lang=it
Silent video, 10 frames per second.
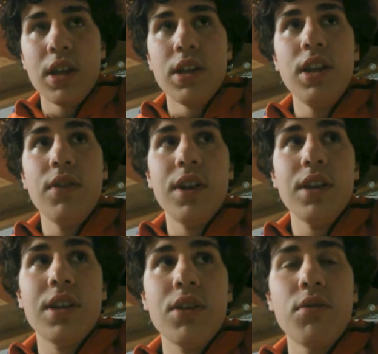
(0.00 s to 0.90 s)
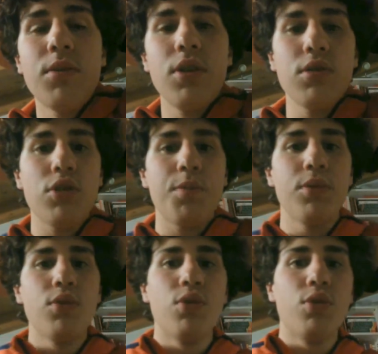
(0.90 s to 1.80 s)
diventano molto
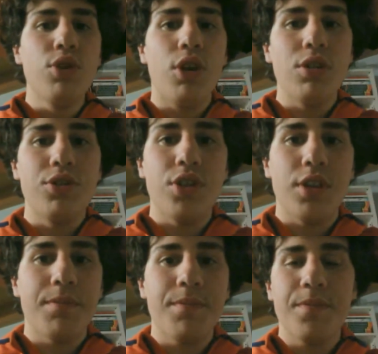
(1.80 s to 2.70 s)
più dolci.